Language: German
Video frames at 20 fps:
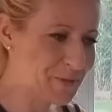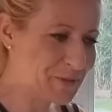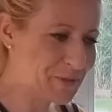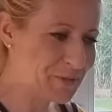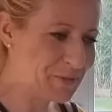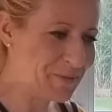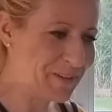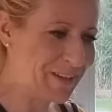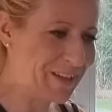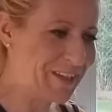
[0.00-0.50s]

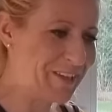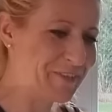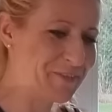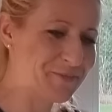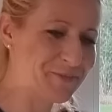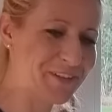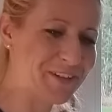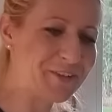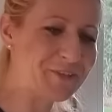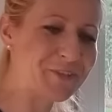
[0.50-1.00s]
So, Miki,
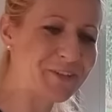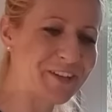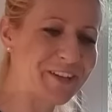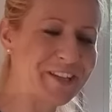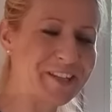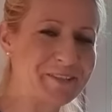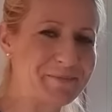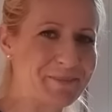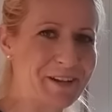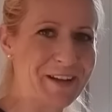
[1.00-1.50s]
und wir gucken
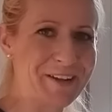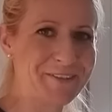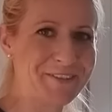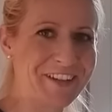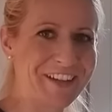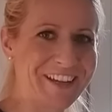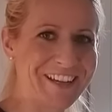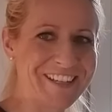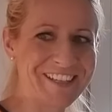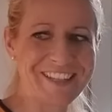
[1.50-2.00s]
jetzt mal,
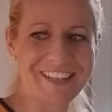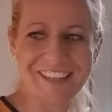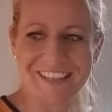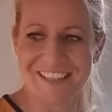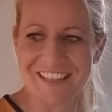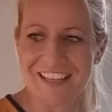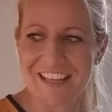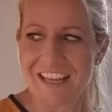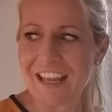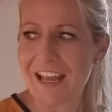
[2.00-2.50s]
wer recht hat.
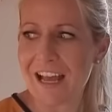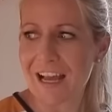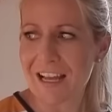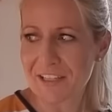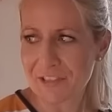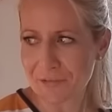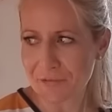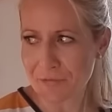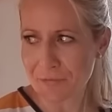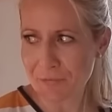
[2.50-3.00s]

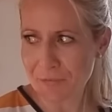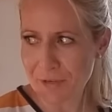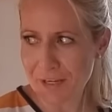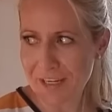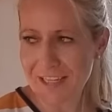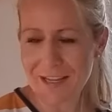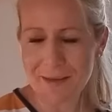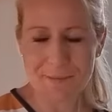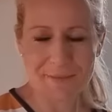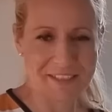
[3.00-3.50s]
Also
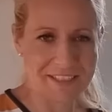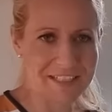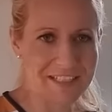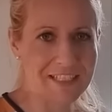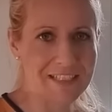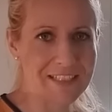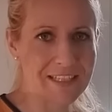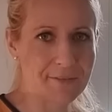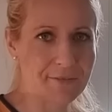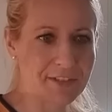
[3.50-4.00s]
500 Gramm sind
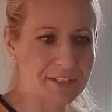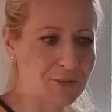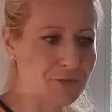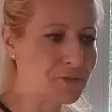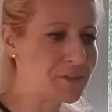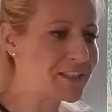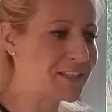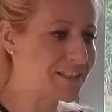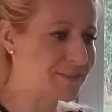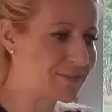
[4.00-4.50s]
jetzt in der
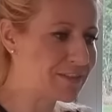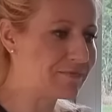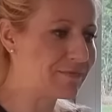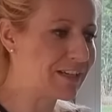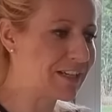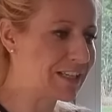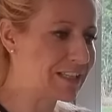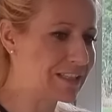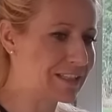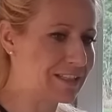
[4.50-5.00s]
Fritteuse, das wissen
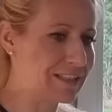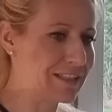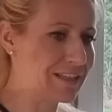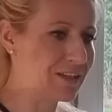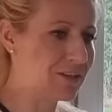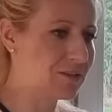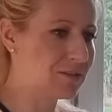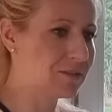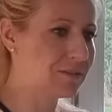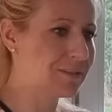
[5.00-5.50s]
wir ganz
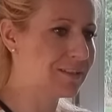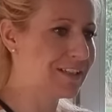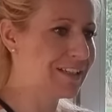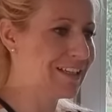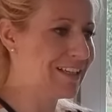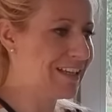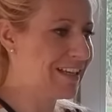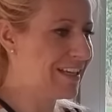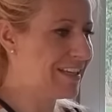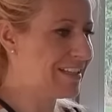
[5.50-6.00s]
genau.
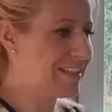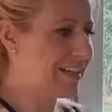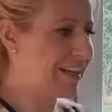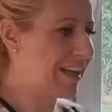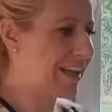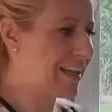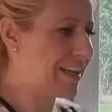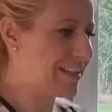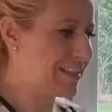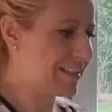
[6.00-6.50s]
Der
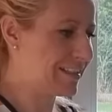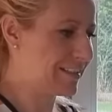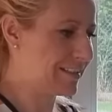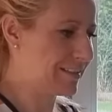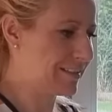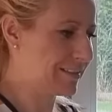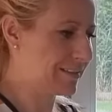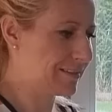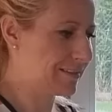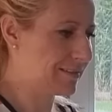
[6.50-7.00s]
Rest
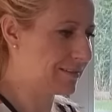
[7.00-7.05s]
